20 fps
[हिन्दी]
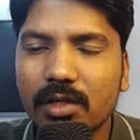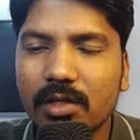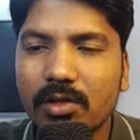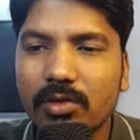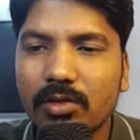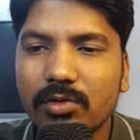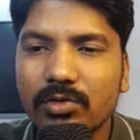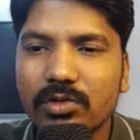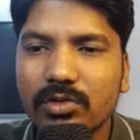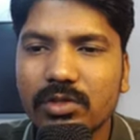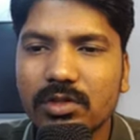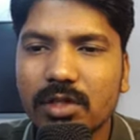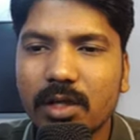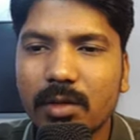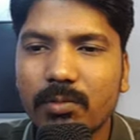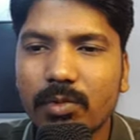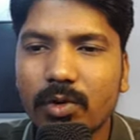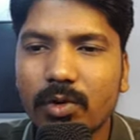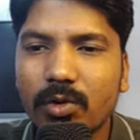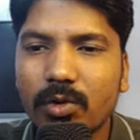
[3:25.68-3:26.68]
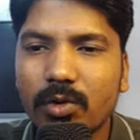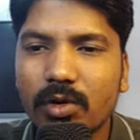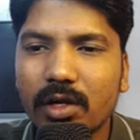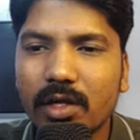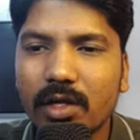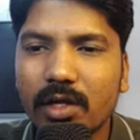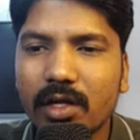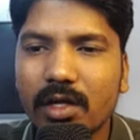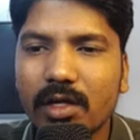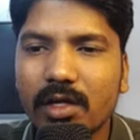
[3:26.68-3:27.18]
उन सब लोगों
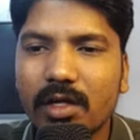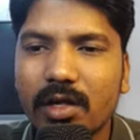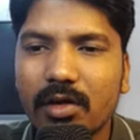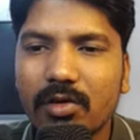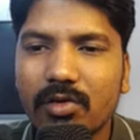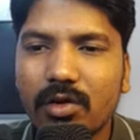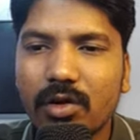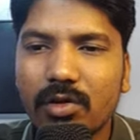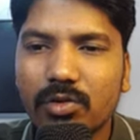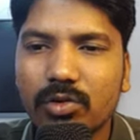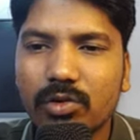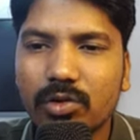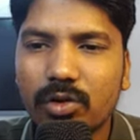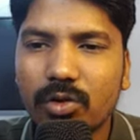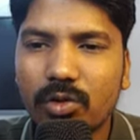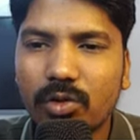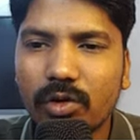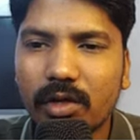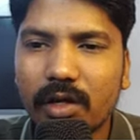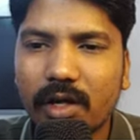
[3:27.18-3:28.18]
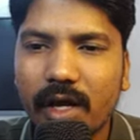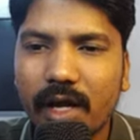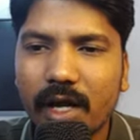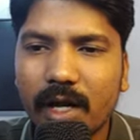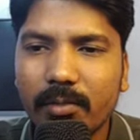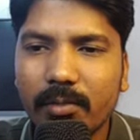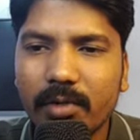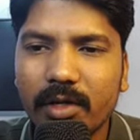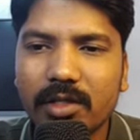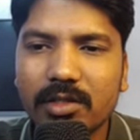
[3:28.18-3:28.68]
ने क्या किया हुआ कुछ लोगों ने
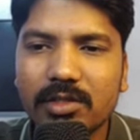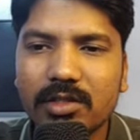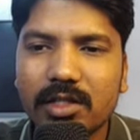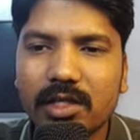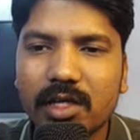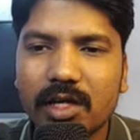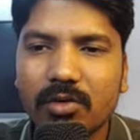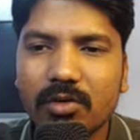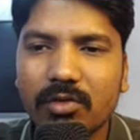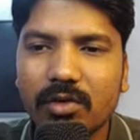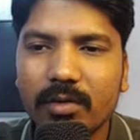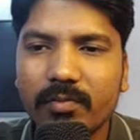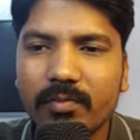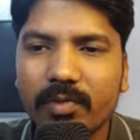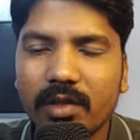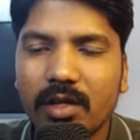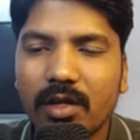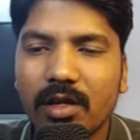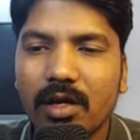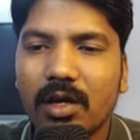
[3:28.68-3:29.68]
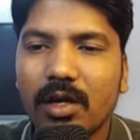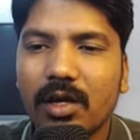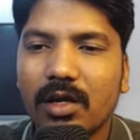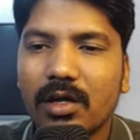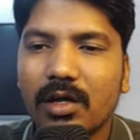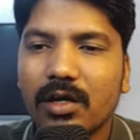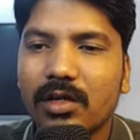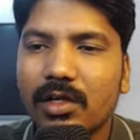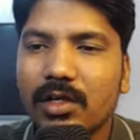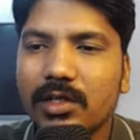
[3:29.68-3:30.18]
एवरेज किया हुआ
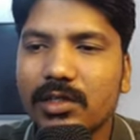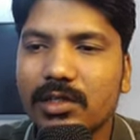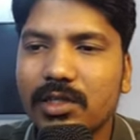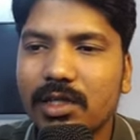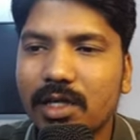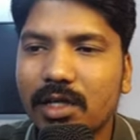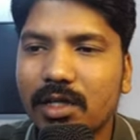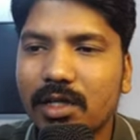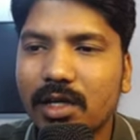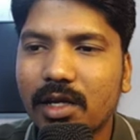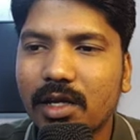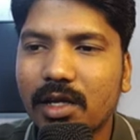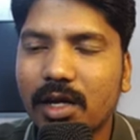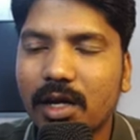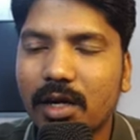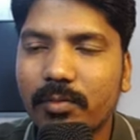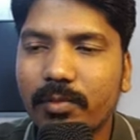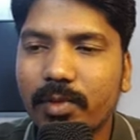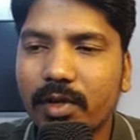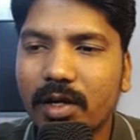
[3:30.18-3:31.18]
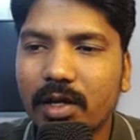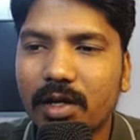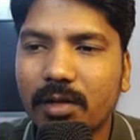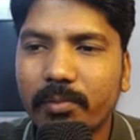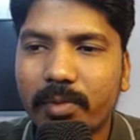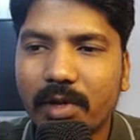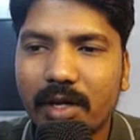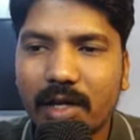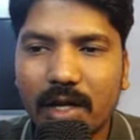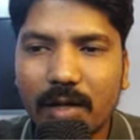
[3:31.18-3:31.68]
अगर किसी का देखिए यहाँ पे
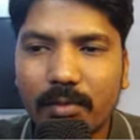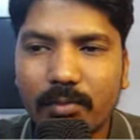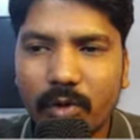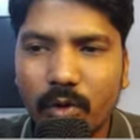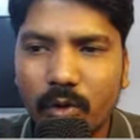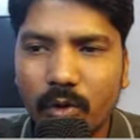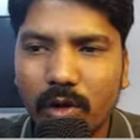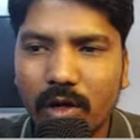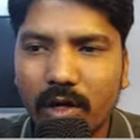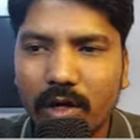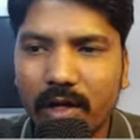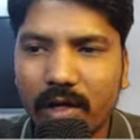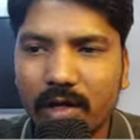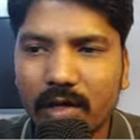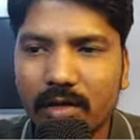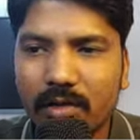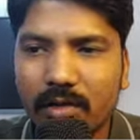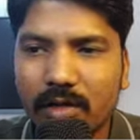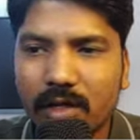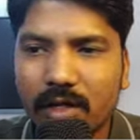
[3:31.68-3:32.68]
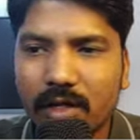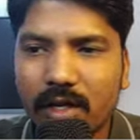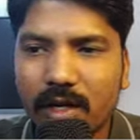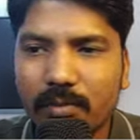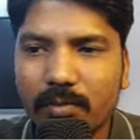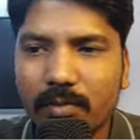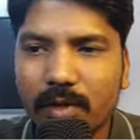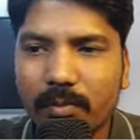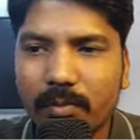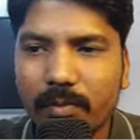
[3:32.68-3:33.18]
प्रीमियम होल्ड है ठीक है
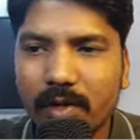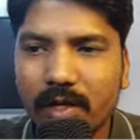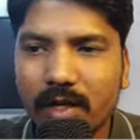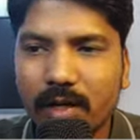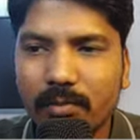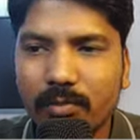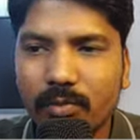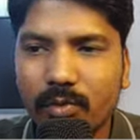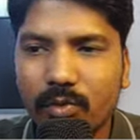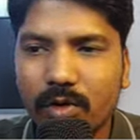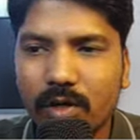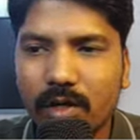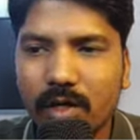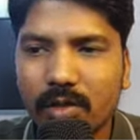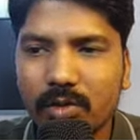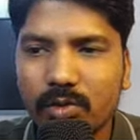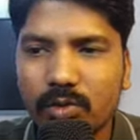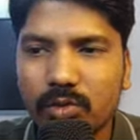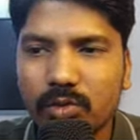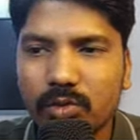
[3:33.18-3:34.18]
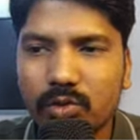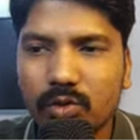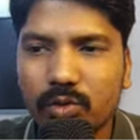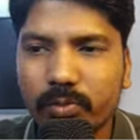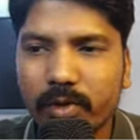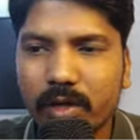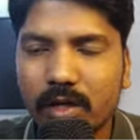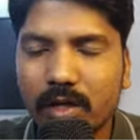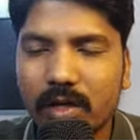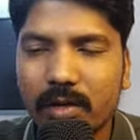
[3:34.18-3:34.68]
आपका प्रीमियम होल्ड है दो सौ
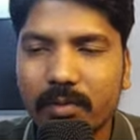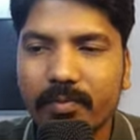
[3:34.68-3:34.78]
रुपये का